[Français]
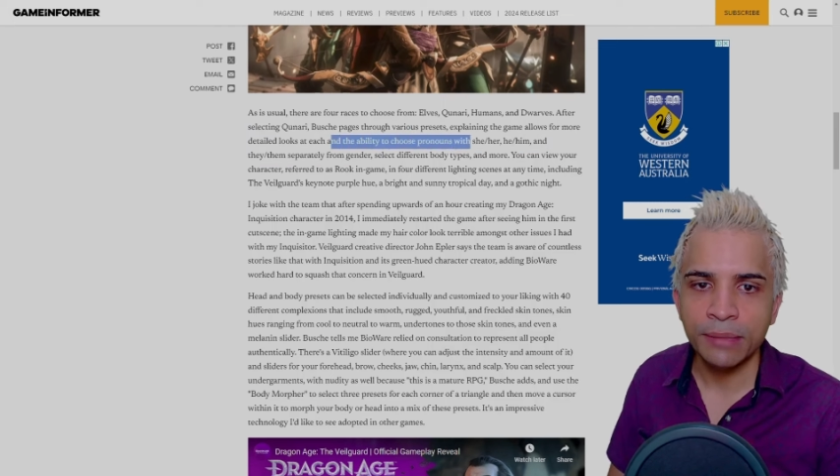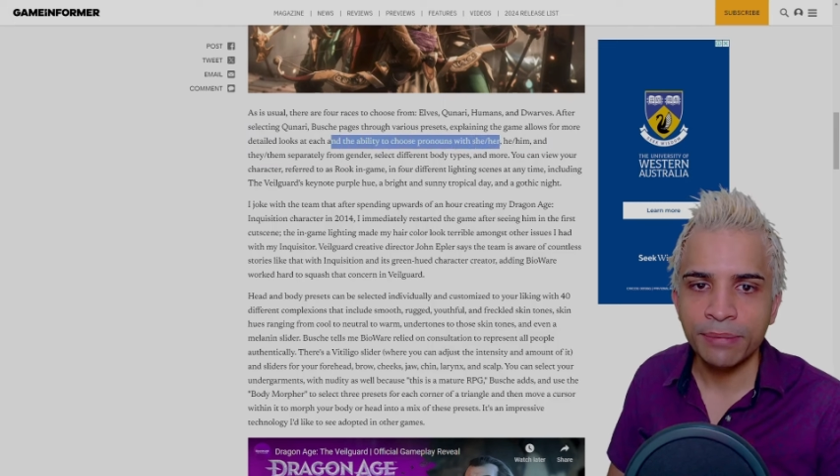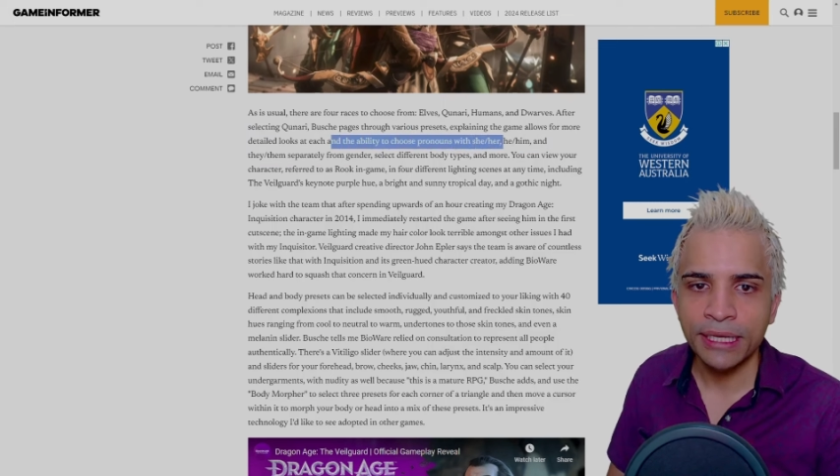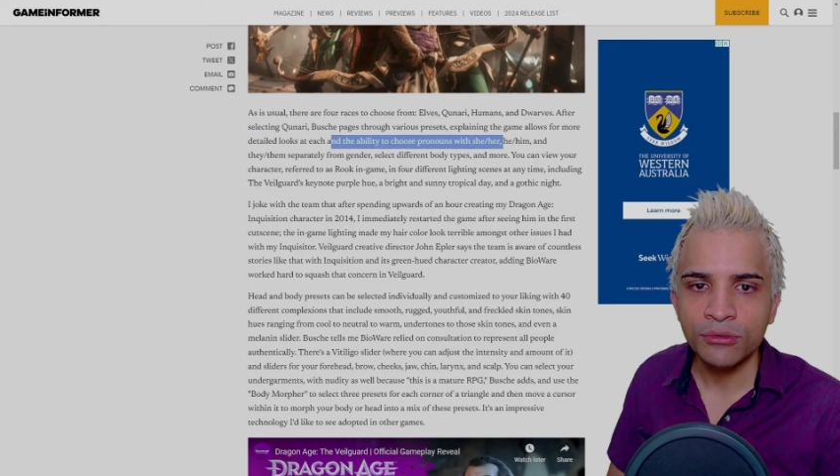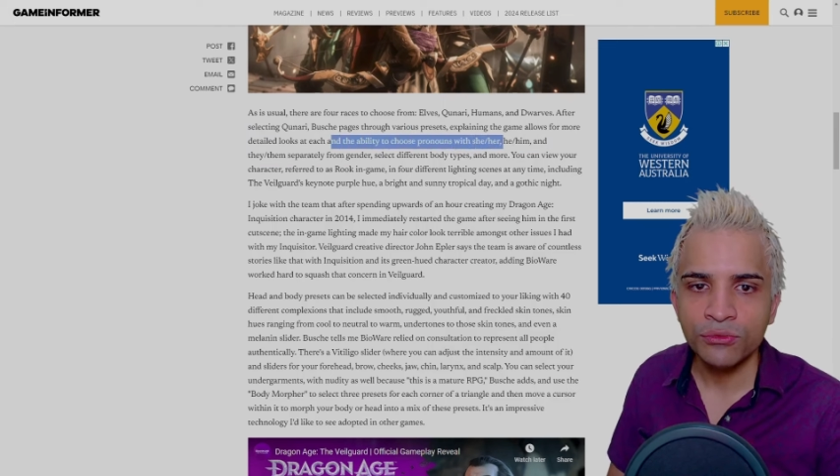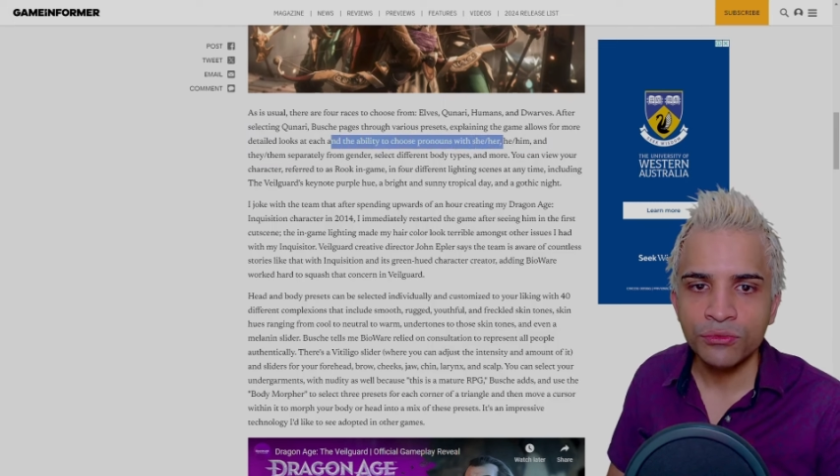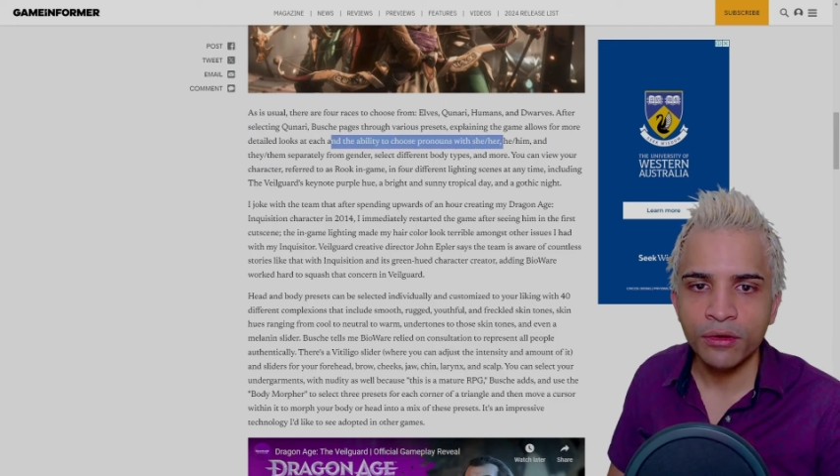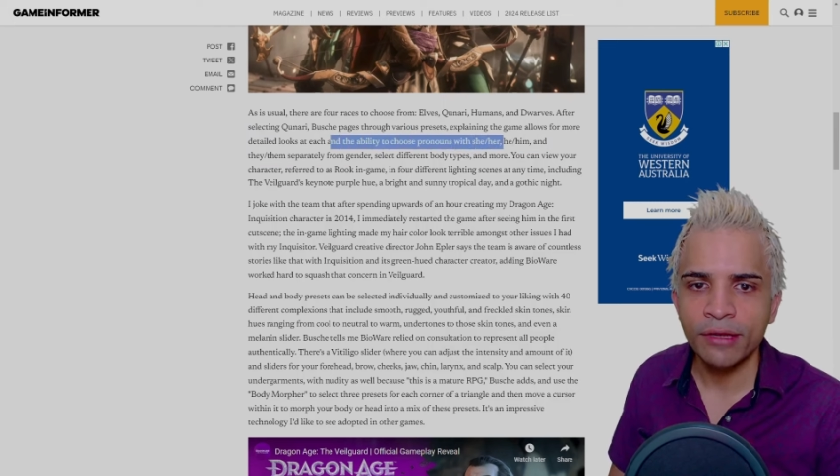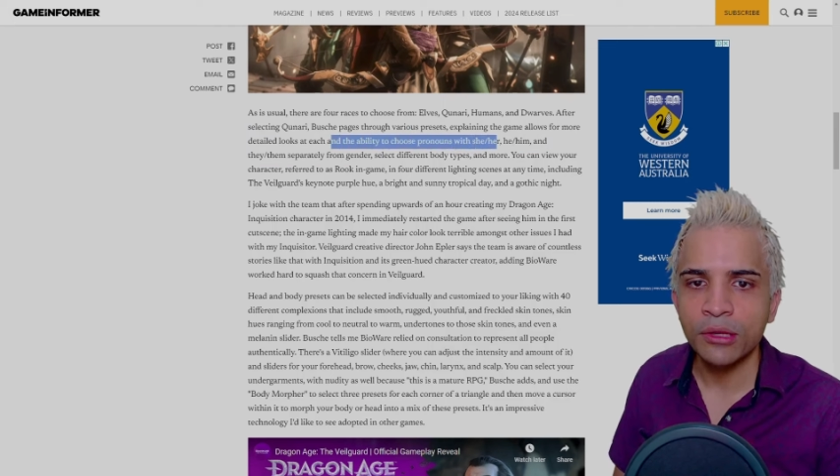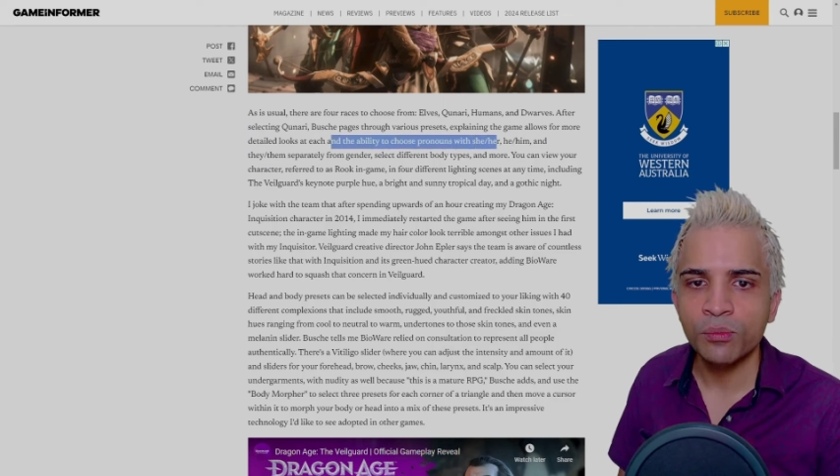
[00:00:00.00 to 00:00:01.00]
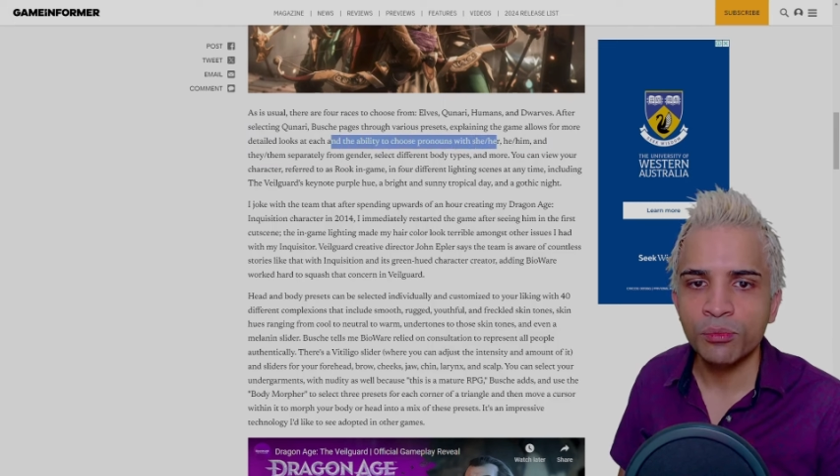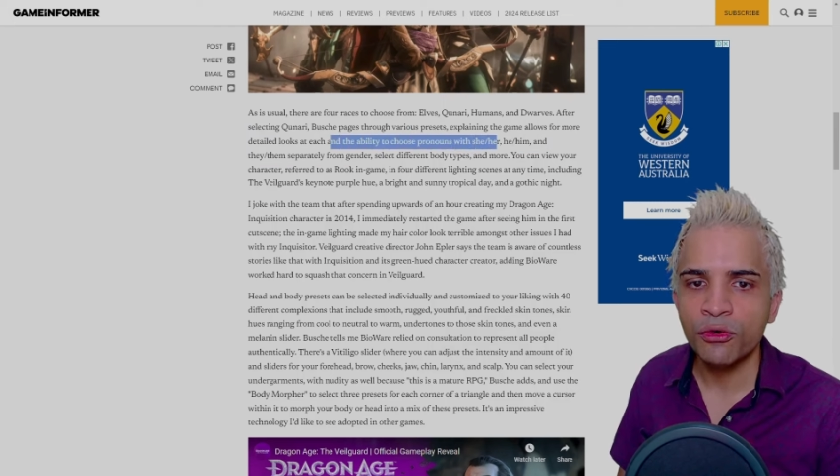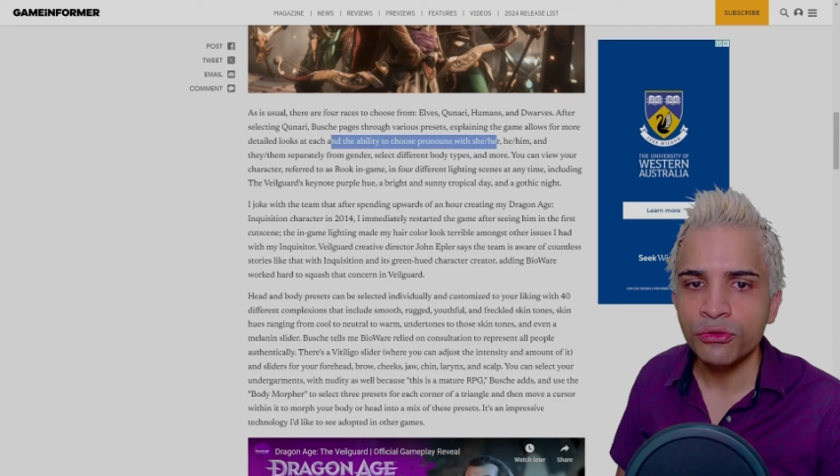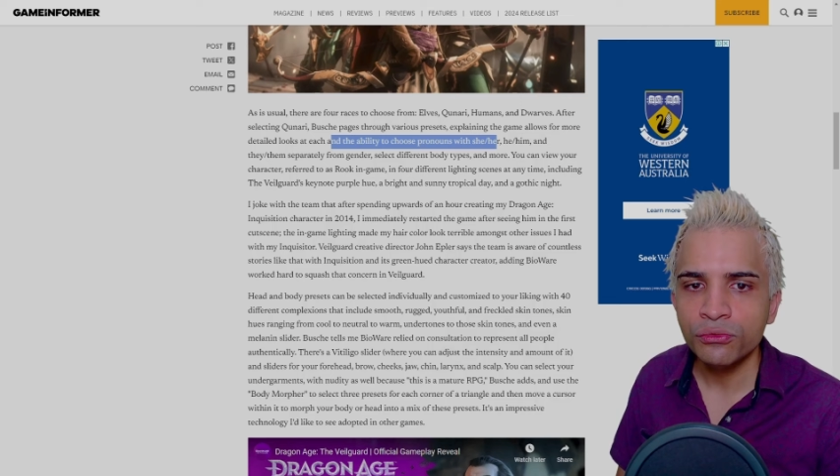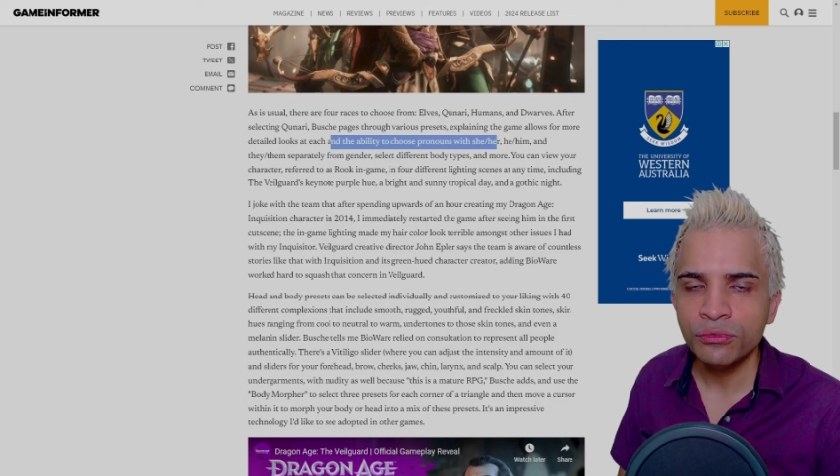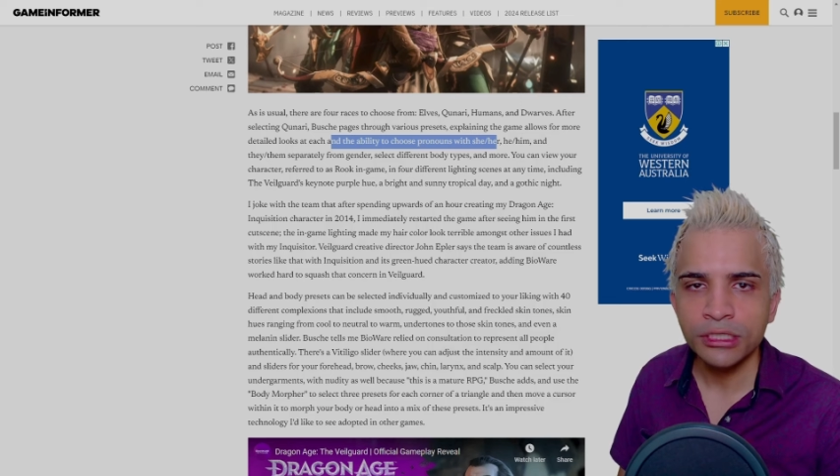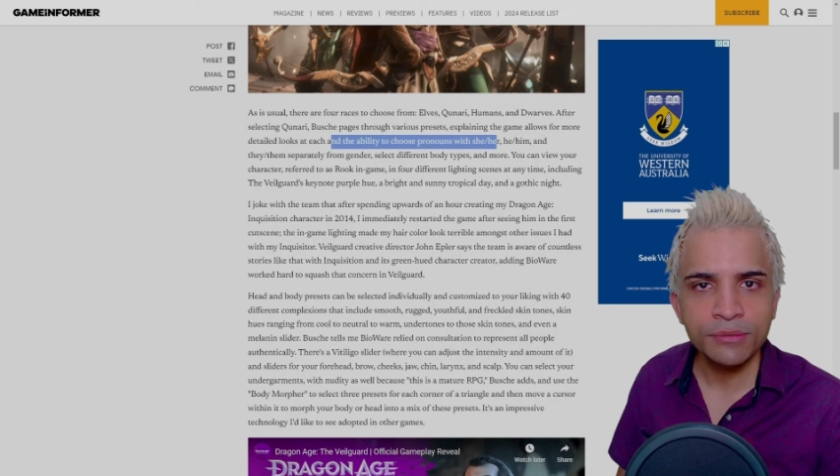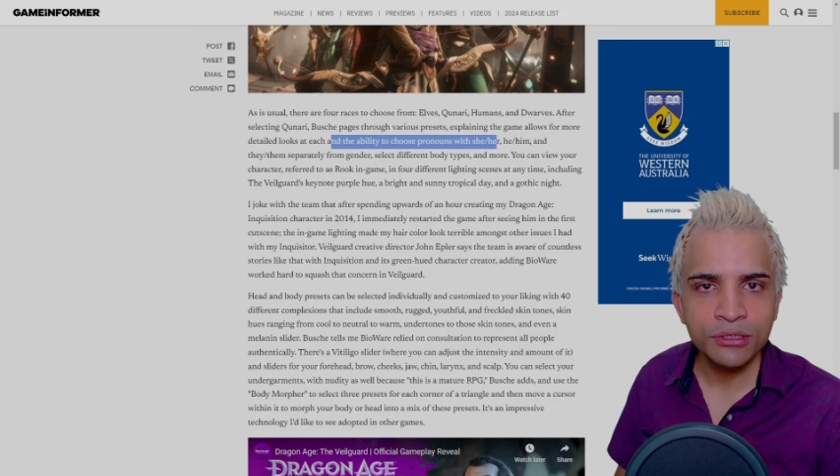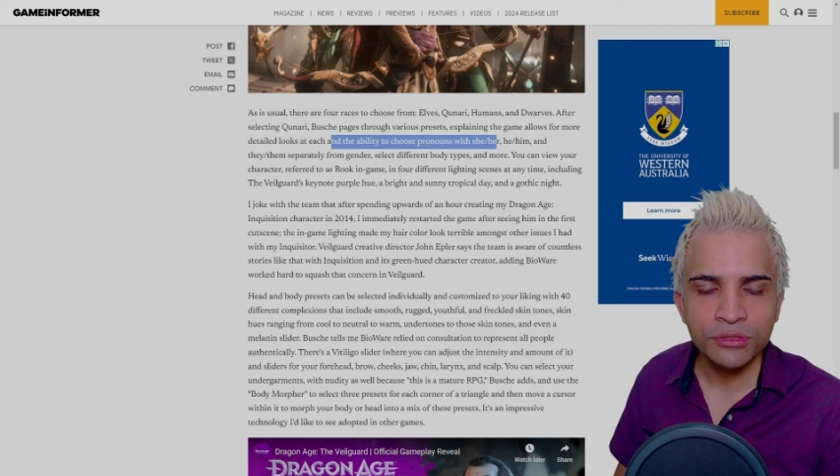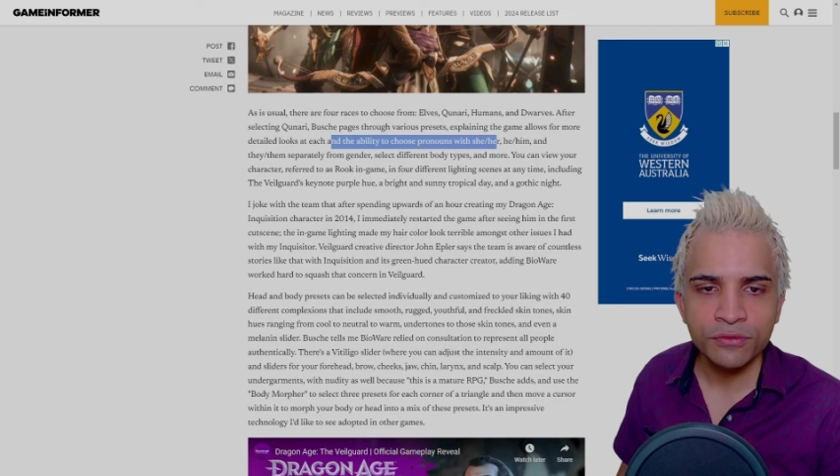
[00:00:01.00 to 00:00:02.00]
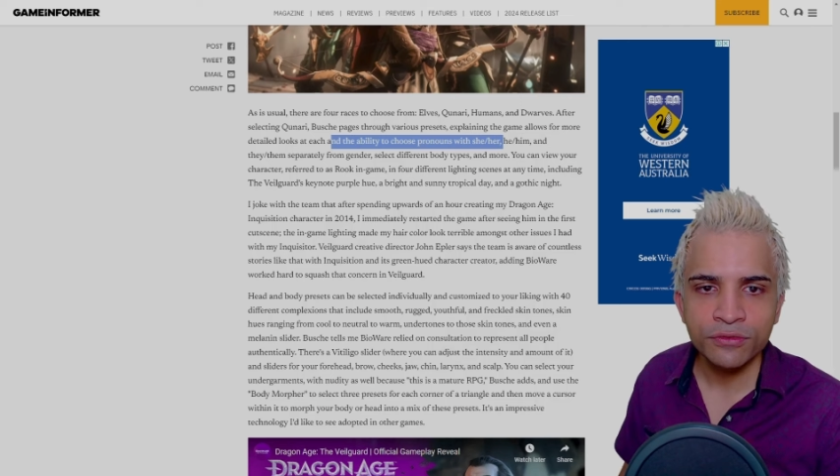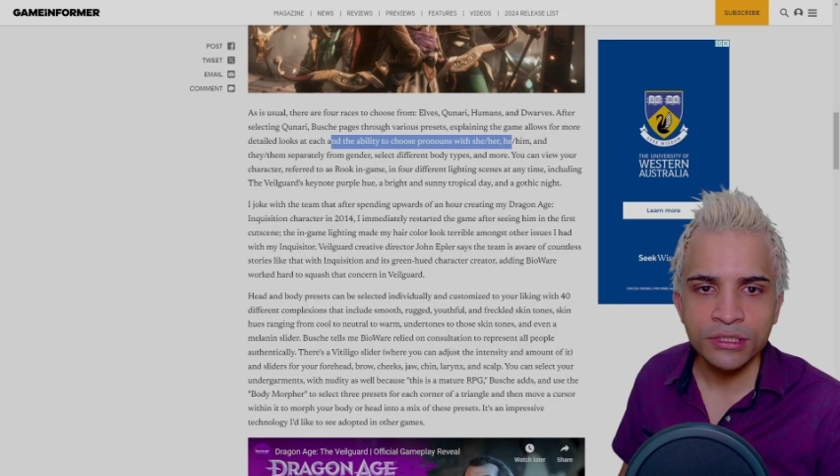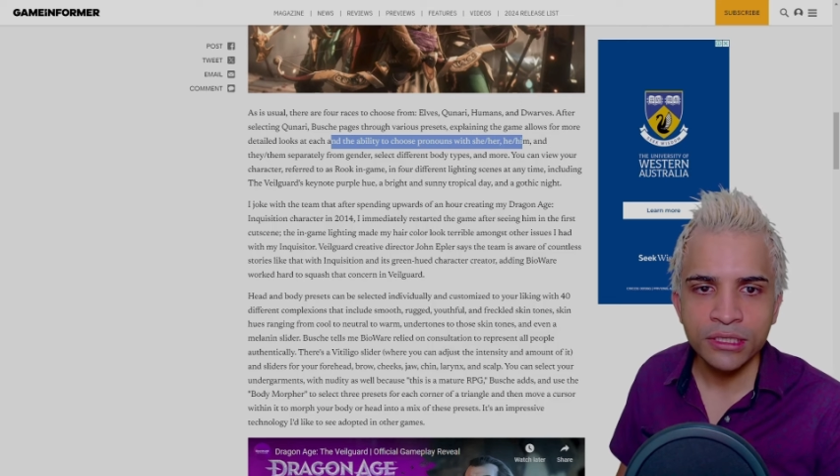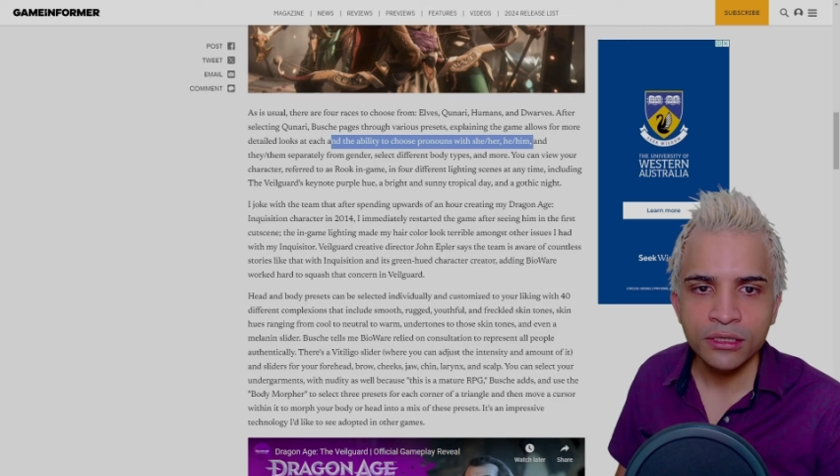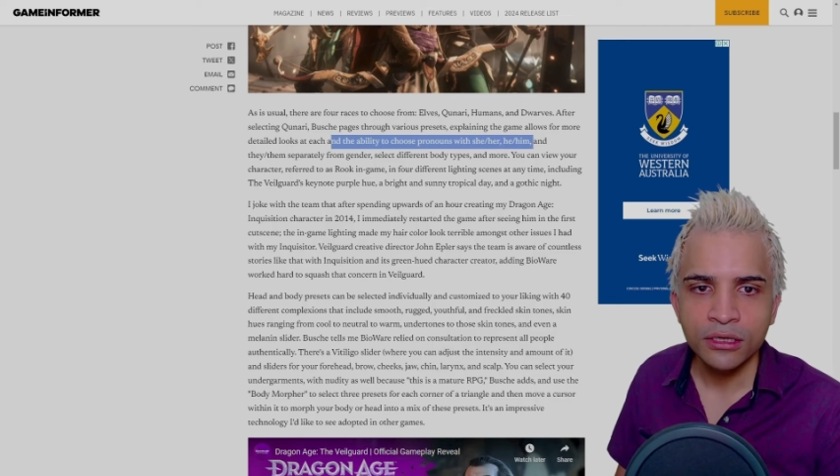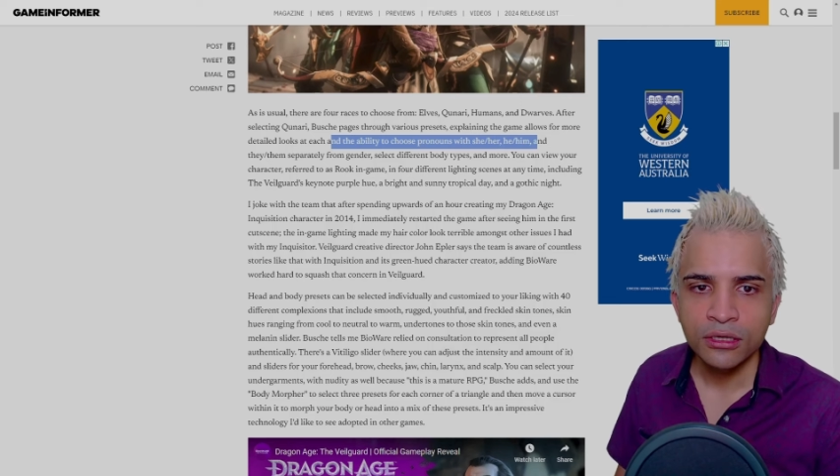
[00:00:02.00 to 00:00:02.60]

prénoms, euh, les pronoms, c'est comme ça qu'on dit en français.